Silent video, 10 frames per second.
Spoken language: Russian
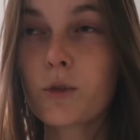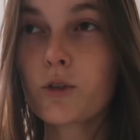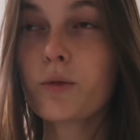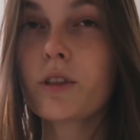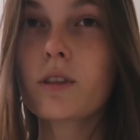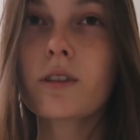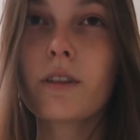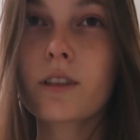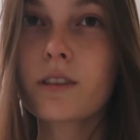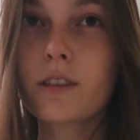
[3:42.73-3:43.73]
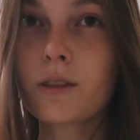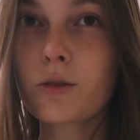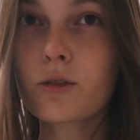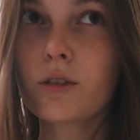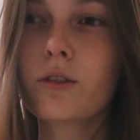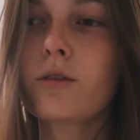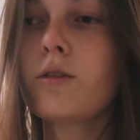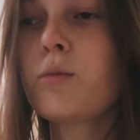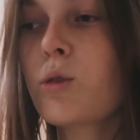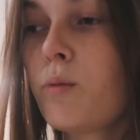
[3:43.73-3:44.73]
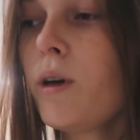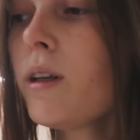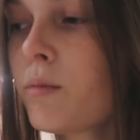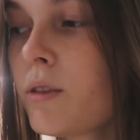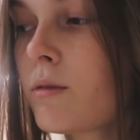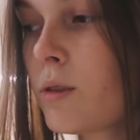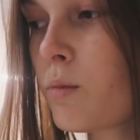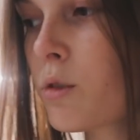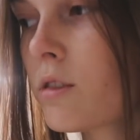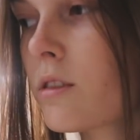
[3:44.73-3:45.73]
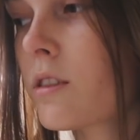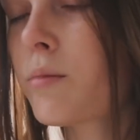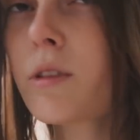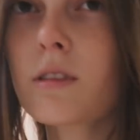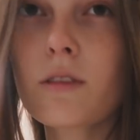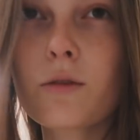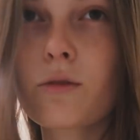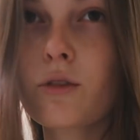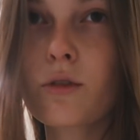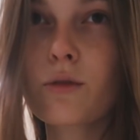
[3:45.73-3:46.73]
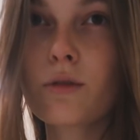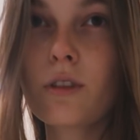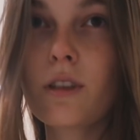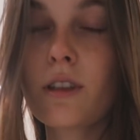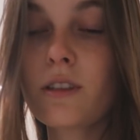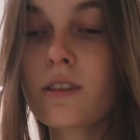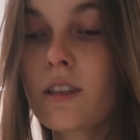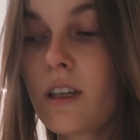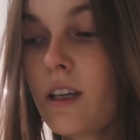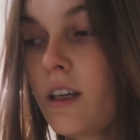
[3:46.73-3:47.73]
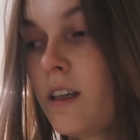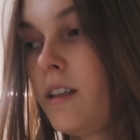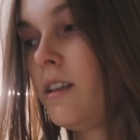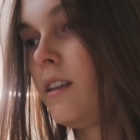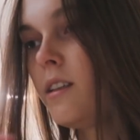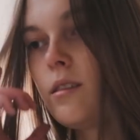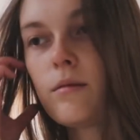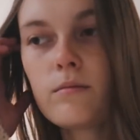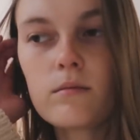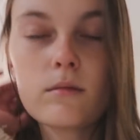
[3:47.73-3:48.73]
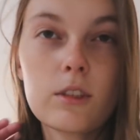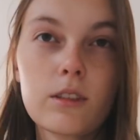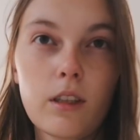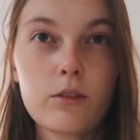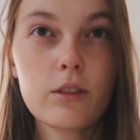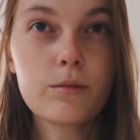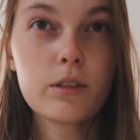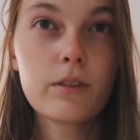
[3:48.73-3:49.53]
Может быть, это связано с тем, что их никто не покупает, поэтому они просто распродают все, что у них есть или не знаю, с чем это